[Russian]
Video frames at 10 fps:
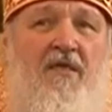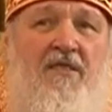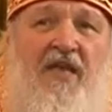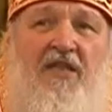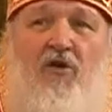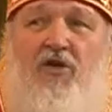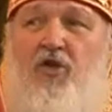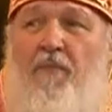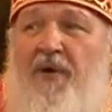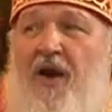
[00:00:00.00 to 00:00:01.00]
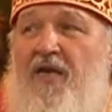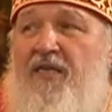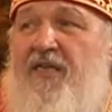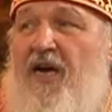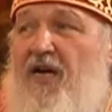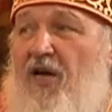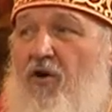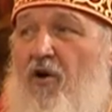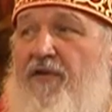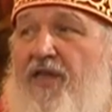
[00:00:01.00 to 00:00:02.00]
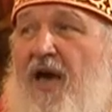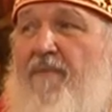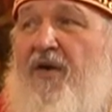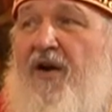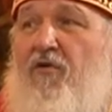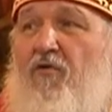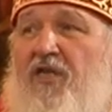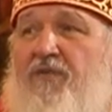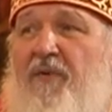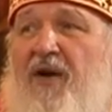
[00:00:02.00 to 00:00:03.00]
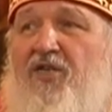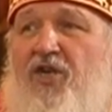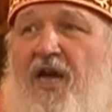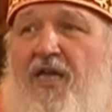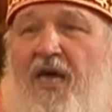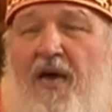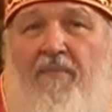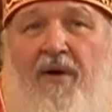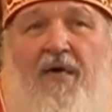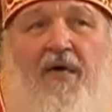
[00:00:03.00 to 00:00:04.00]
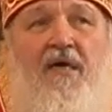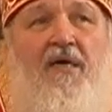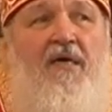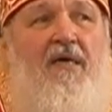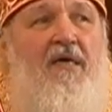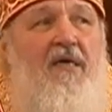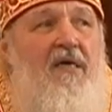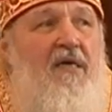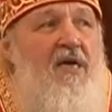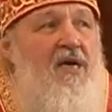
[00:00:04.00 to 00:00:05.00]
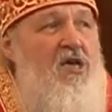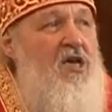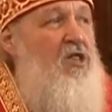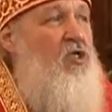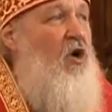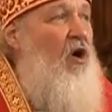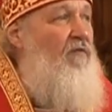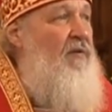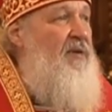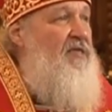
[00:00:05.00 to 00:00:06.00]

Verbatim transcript: за то, что пролитие крови не обернулось поражением и новыми